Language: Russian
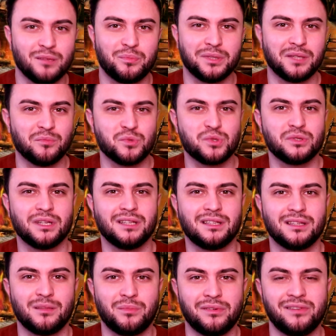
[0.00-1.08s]
потому что это
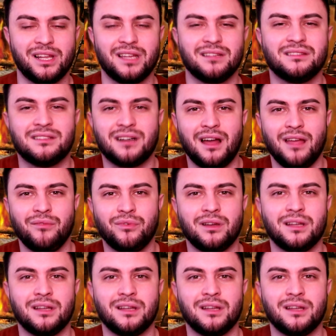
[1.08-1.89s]
добавляет драйва,